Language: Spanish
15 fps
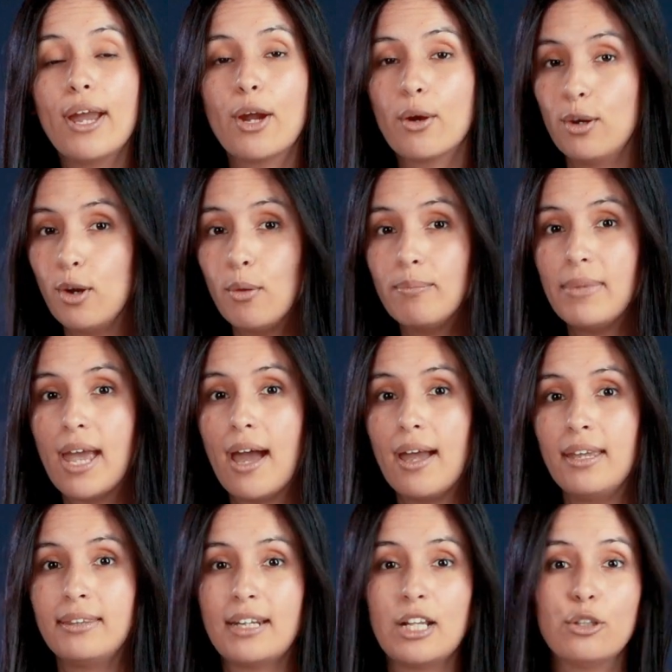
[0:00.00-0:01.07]
En Colombia,
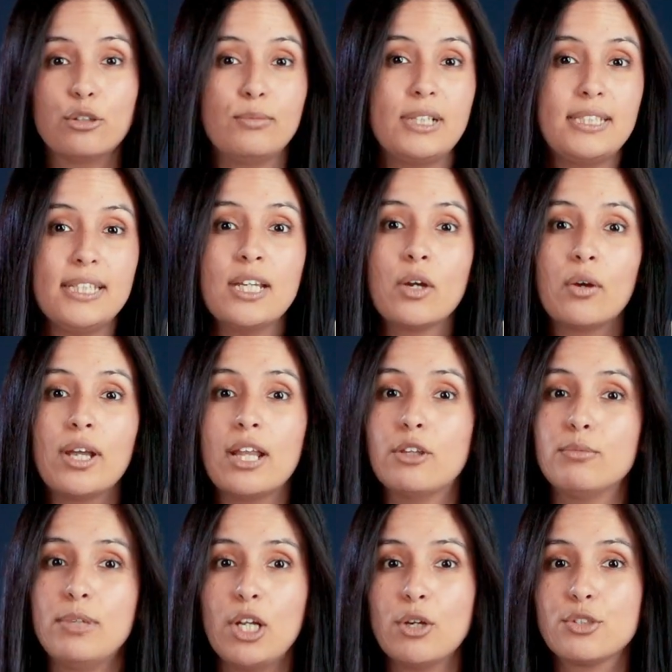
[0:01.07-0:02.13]
entre el 2005 y
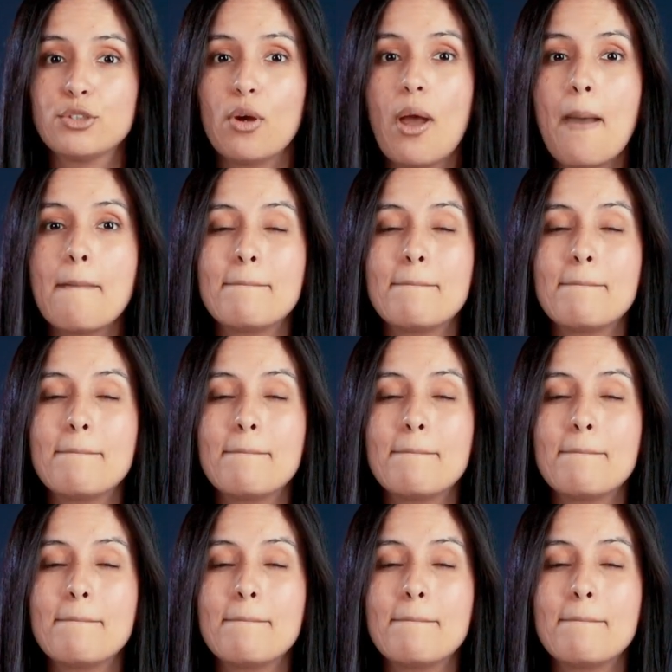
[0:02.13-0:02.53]
el 2008,